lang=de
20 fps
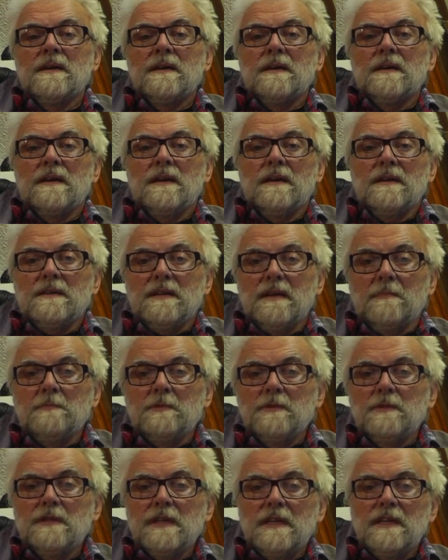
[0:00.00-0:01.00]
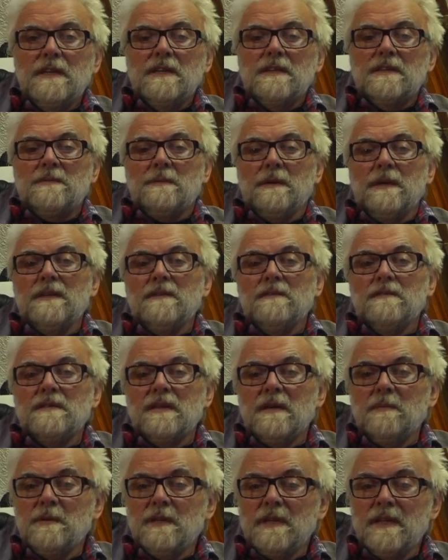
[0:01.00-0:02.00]
Ja, ich habe nun die 2000
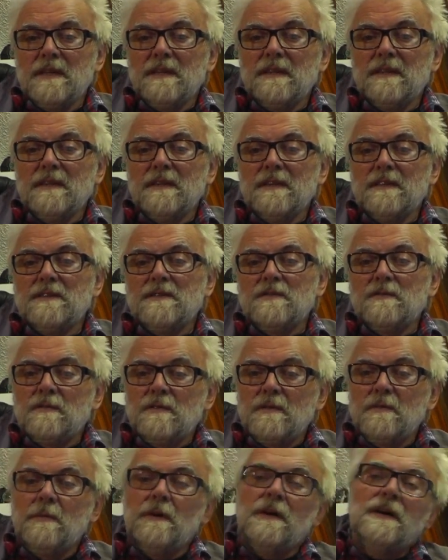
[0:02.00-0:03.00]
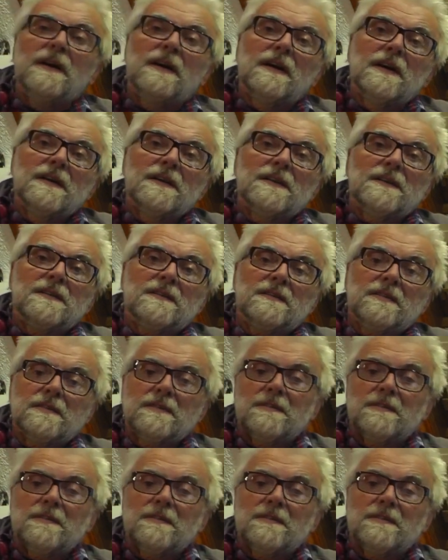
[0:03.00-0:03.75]
Abonnenten als YouTuber erreicht